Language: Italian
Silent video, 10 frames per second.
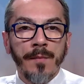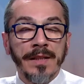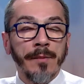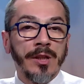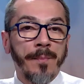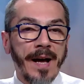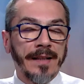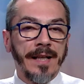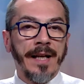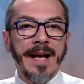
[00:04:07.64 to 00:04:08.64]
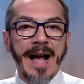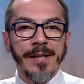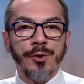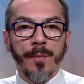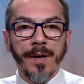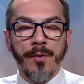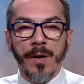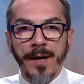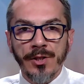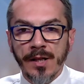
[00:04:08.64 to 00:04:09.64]
Mettiamo da parte il calcio, apriamo
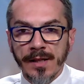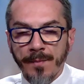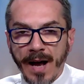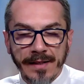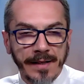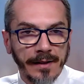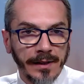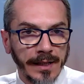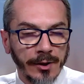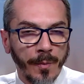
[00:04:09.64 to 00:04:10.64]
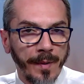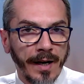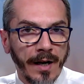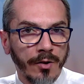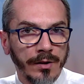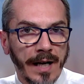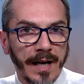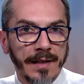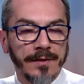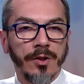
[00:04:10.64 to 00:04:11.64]
la pagina del basket intanto per
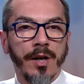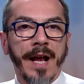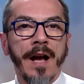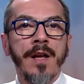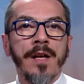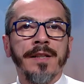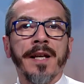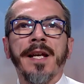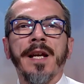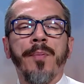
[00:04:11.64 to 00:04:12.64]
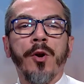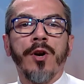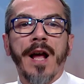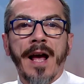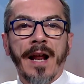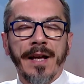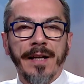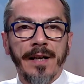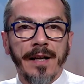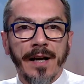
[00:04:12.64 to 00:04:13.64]
raccontare la storia di Achille Polonara,
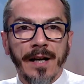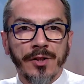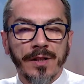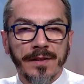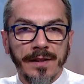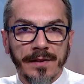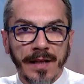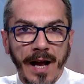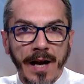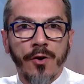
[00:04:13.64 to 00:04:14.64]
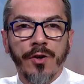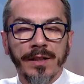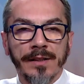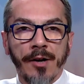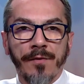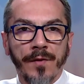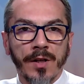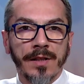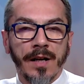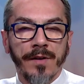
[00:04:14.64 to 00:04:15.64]
il cestista anconetano in
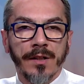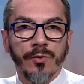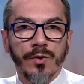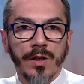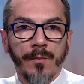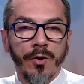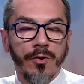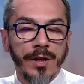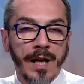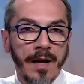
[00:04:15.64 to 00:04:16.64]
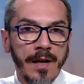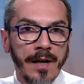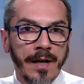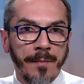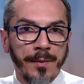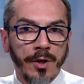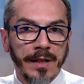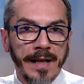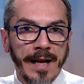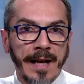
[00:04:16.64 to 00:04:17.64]
forza alla Virtus Bologna,
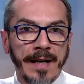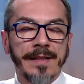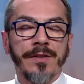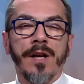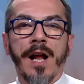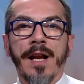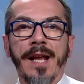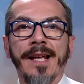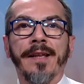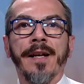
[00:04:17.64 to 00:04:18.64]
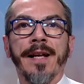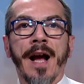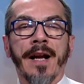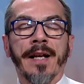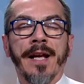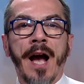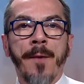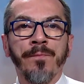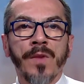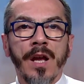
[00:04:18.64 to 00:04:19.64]
campione della nazionale italiana, che
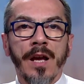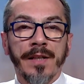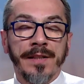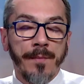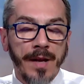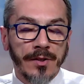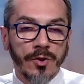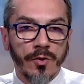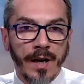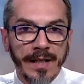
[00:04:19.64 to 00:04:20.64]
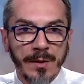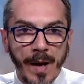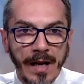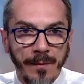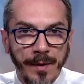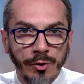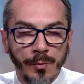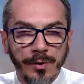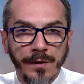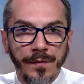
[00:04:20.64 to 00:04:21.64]
ha, eh, si è messo alle spalle il
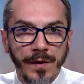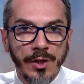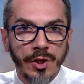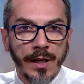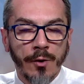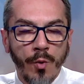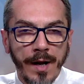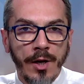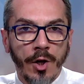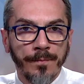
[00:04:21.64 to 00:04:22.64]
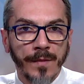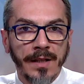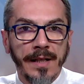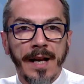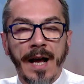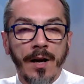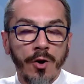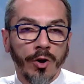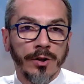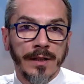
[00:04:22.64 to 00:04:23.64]
periodo più difficile, quello della
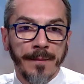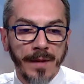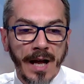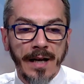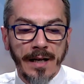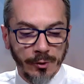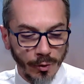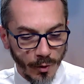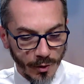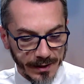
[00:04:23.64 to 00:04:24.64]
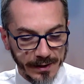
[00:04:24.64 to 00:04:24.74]
lotta al tumore.